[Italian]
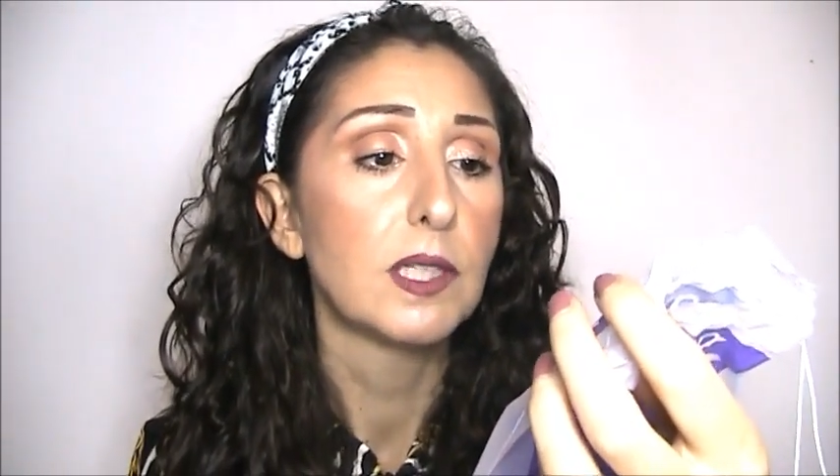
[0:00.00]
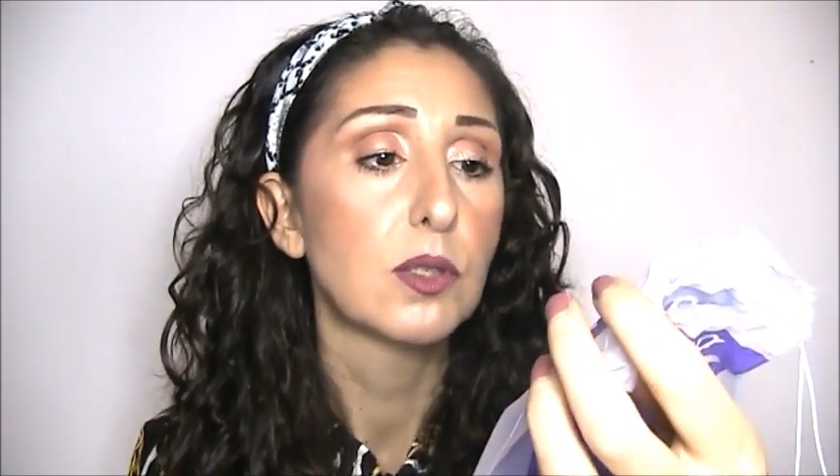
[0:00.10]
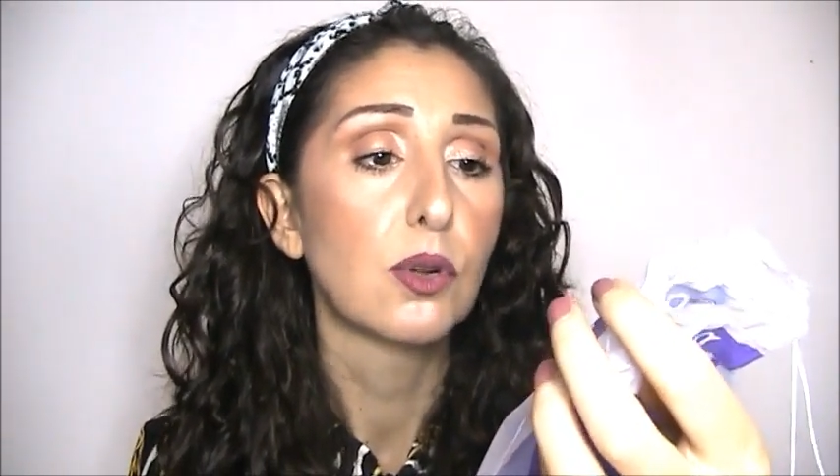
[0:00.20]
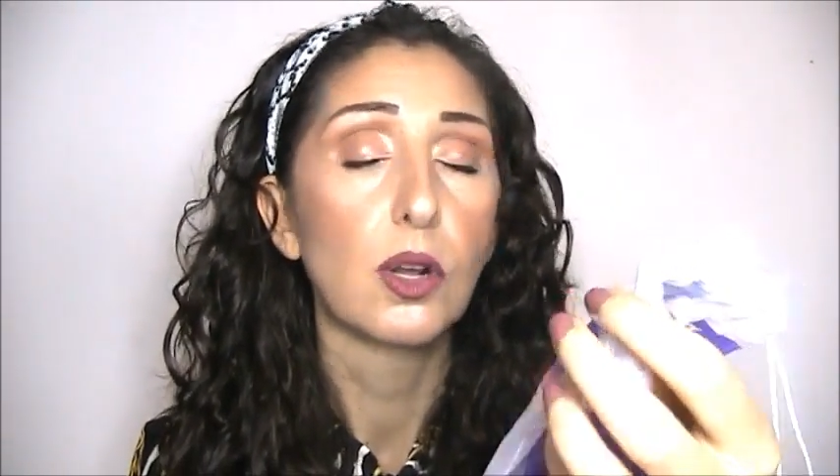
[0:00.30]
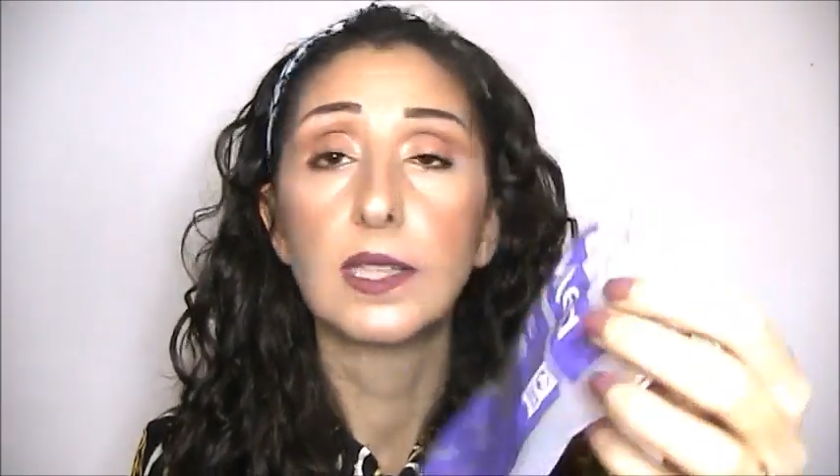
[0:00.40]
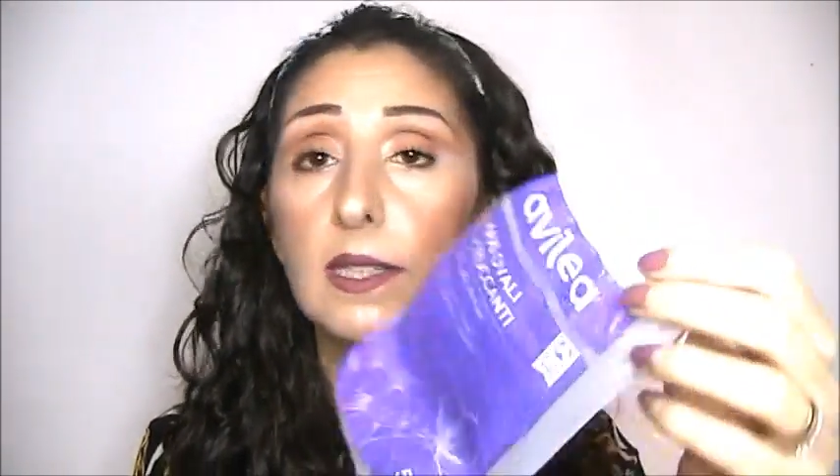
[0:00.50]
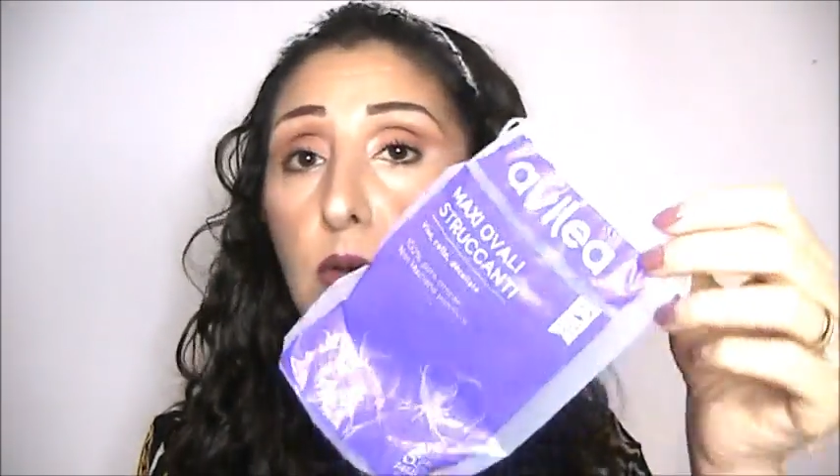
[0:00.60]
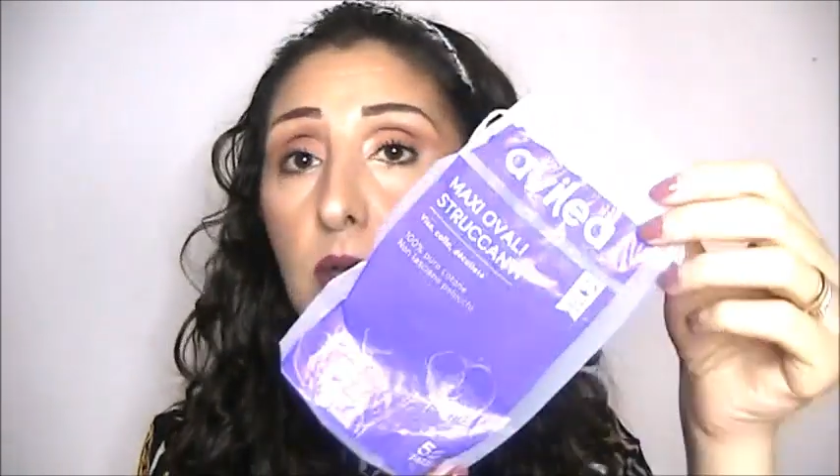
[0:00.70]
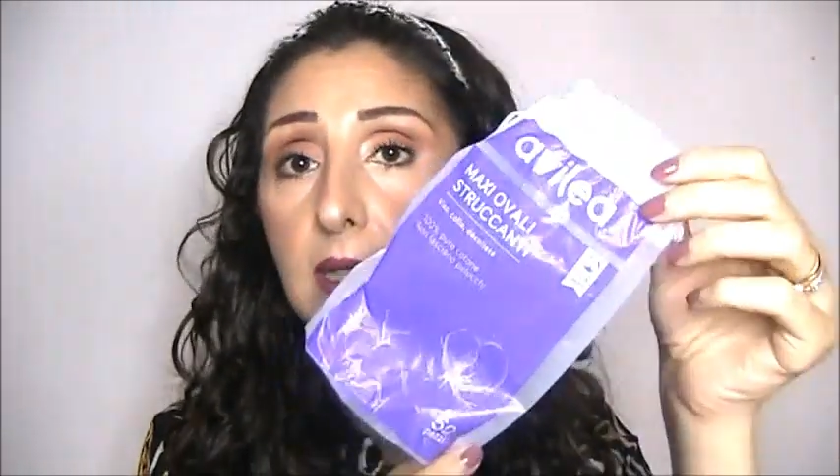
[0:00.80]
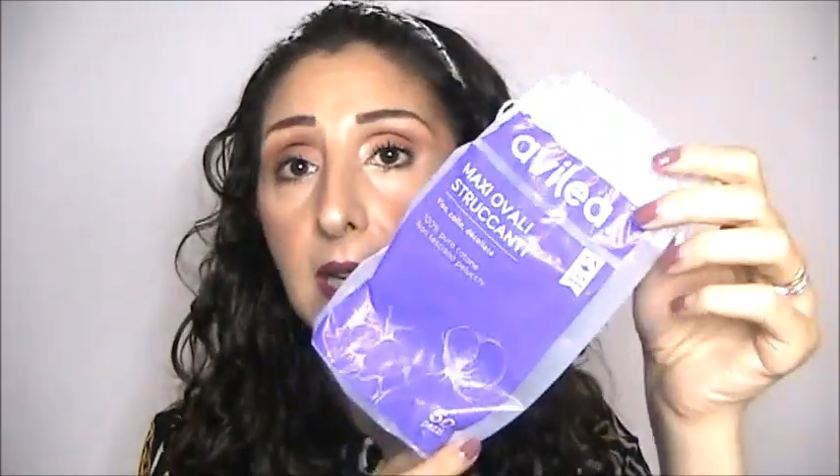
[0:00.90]
viso collo e
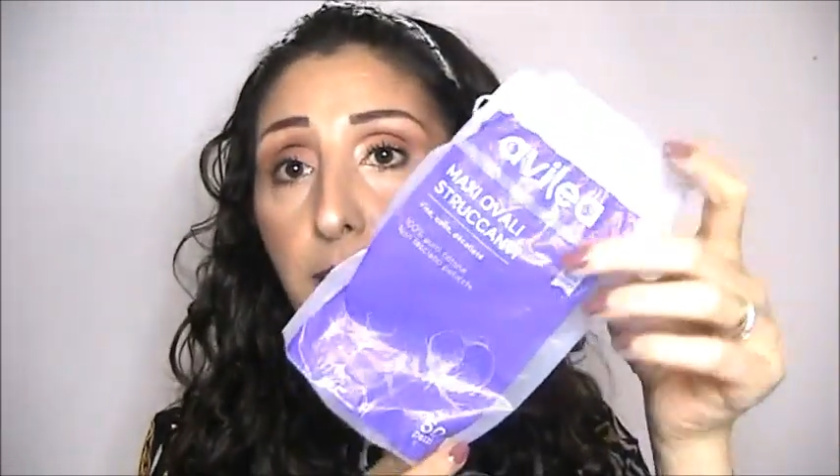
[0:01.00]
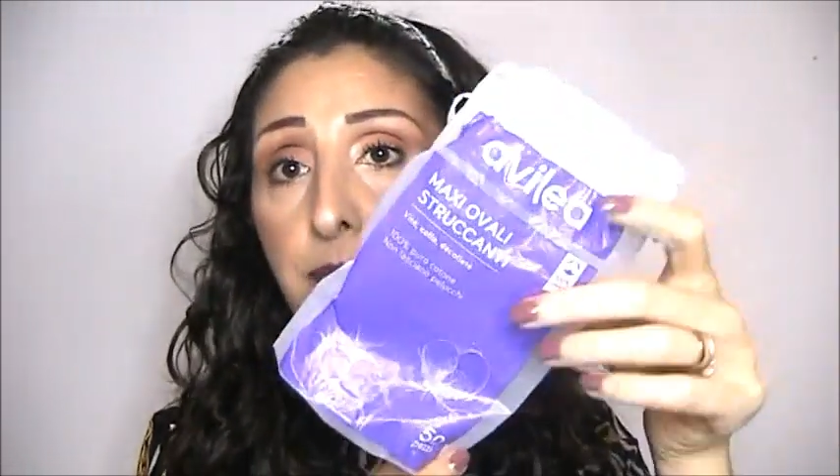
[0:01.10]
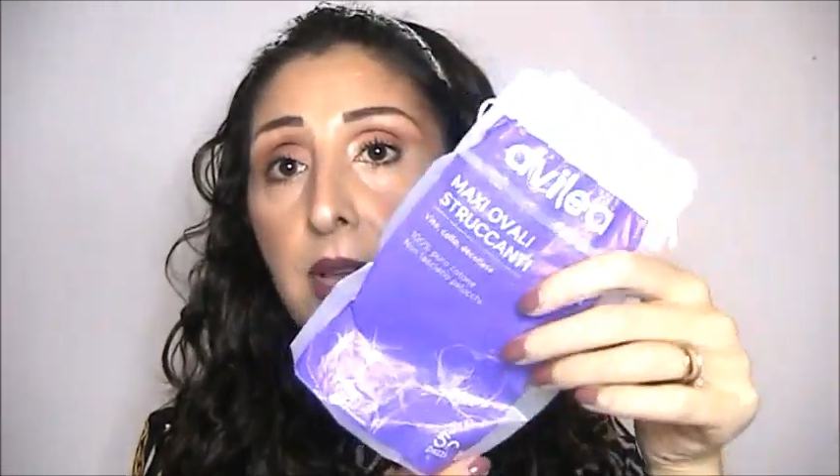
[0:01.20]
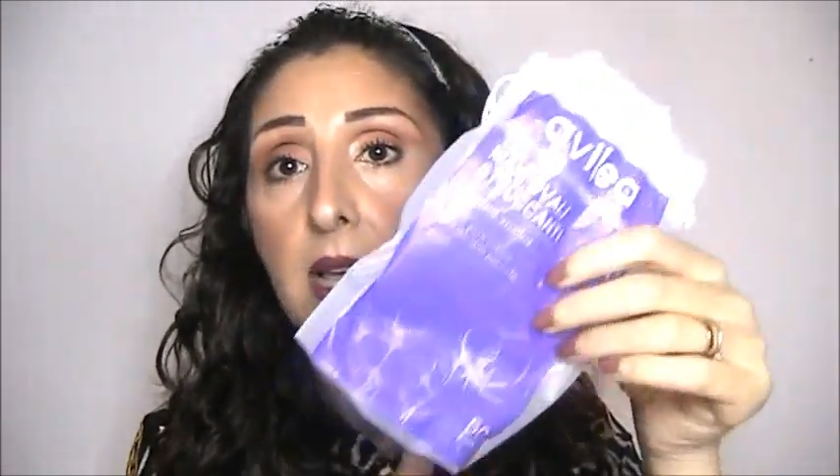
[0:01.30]
ricoltè